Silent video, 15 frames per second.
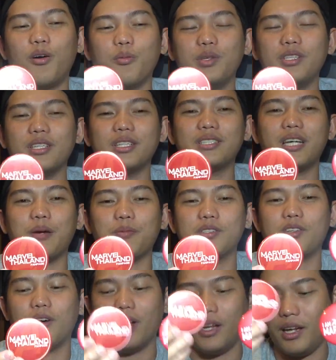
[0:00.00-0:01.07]
ก็ของพี่จึงจะแจ
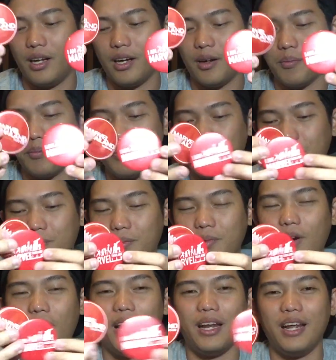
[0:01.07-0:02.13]
กเป็นสองอันนี้นะครับ
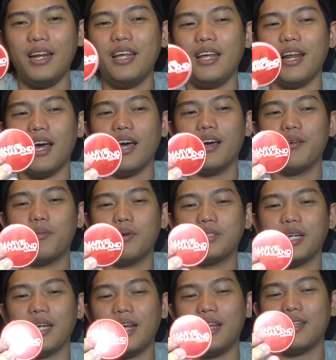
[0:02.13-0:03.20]
เพราะอันนี้ดีนะ
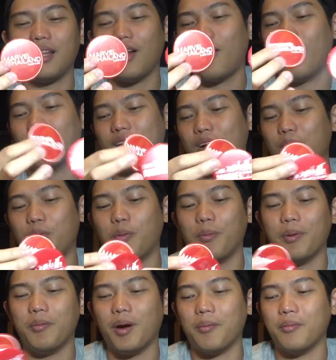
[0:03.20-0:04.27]
เพราะใช้ได้ตลอดแต่ข
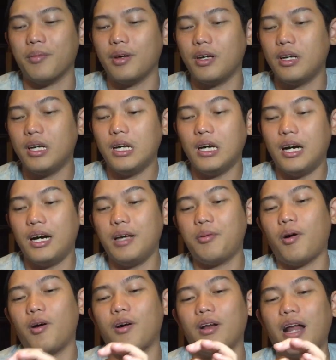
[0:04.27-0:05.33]
องผมมันแบบ
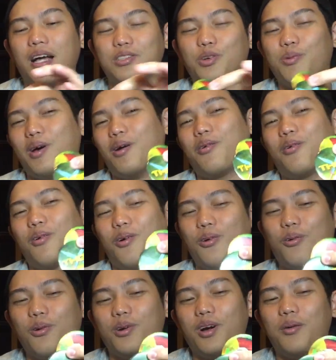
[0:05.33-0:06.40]
เฮ้ยพอหนังจบแล้ว
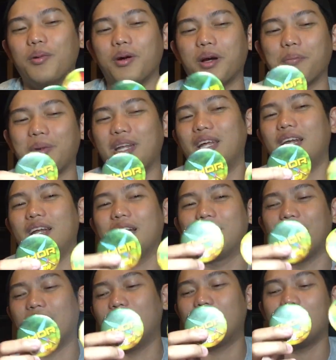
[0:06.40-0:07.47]
ก็คุณก็เหมือนกับเป็นเที่ย
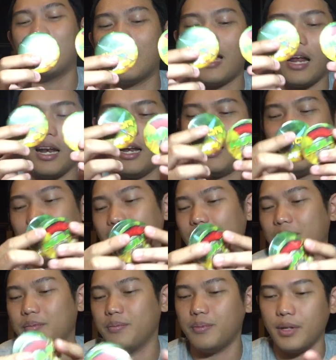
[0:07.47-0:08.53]
วลึกเรื่องเรื่องนั้นอะไรอ
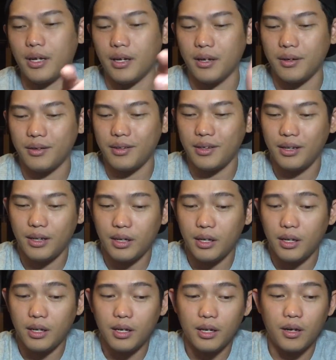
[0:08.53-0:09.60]
ย่างเงี้ยนะฮะ
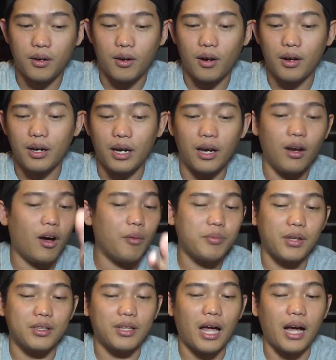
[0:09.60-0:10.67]
แล้วก็ใน
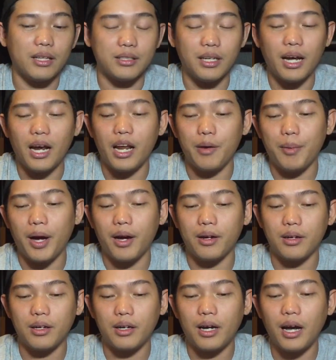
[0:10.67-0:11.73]
รอบต่างๆ จะได้อะไร
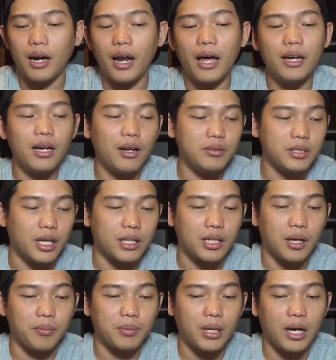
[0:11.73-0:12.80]
บ้าง ครั้งแรกที่เรา
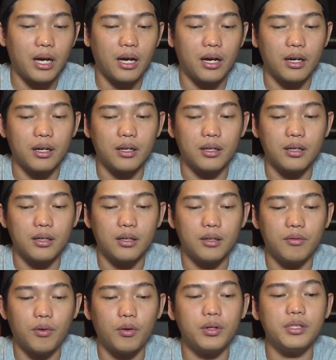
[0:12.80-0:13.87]
จัดกับทาง
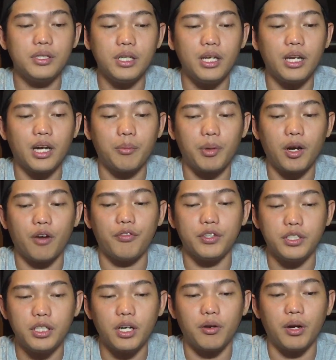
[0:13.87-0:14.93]
Walt Disney นะครับเป็
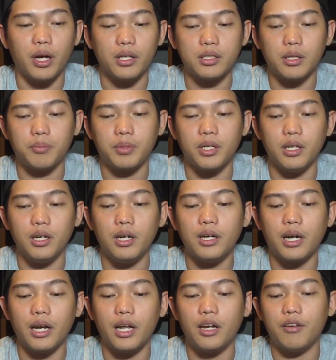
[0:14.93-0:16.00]
น Official เนี่ย จะคื
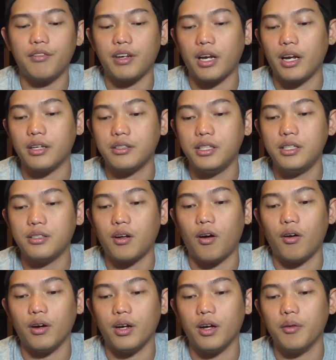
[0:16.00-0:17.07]
อเรื่อง Guardian of the Galaxy